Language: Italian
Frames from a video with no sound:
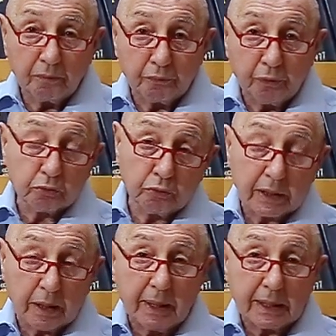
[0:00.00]

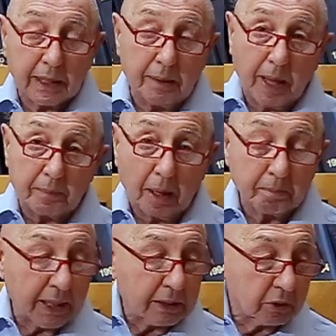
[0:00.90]
fortunatamente abbiamo
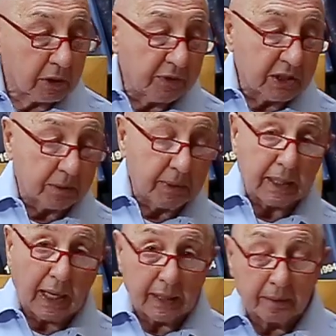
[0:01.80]
parlato di Felice
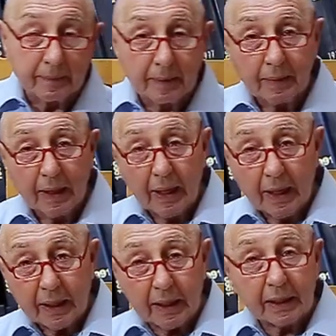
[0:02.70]
Mariani
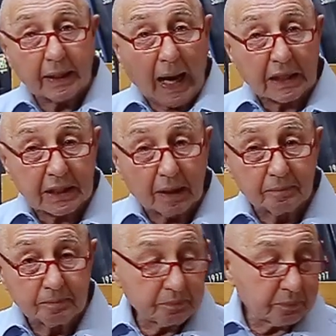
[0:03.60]
in casa,
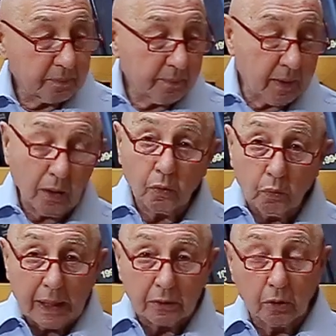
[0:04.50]

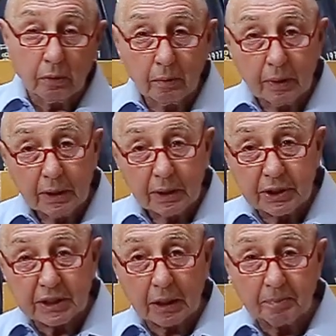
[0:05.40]
quando
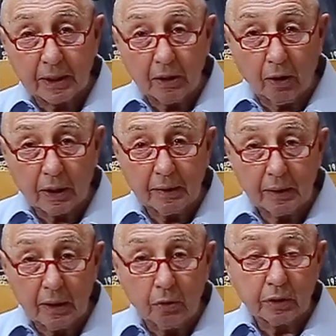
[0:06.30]
Cesare Parioli
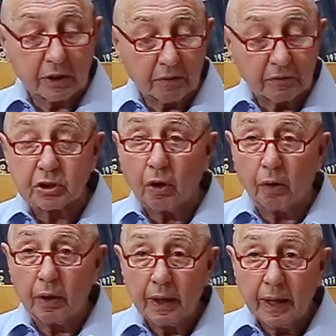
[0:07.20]
lo intervistò.